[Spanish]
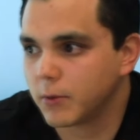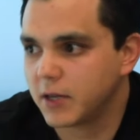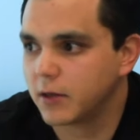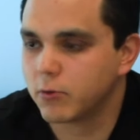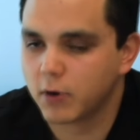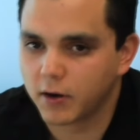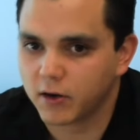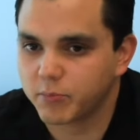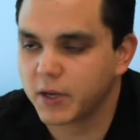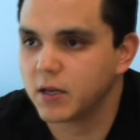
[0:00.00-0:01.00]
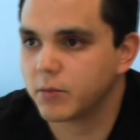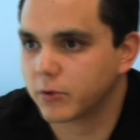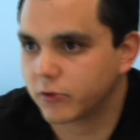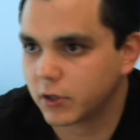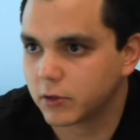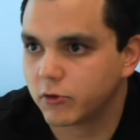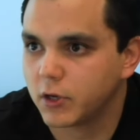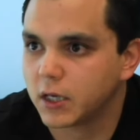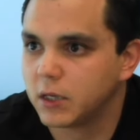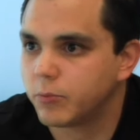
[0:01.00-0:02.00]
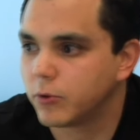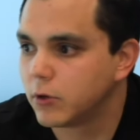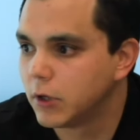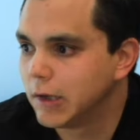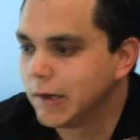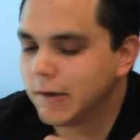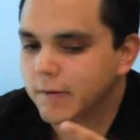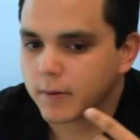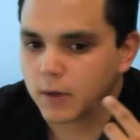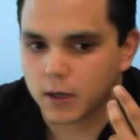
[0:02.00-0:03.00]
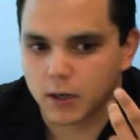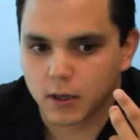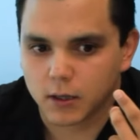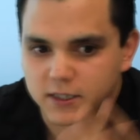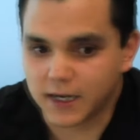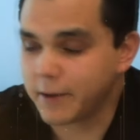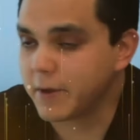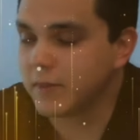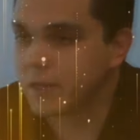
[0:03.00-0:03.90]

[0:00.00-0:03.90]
Venía de jugar en España, pero se quedó sin equipo. ya le habían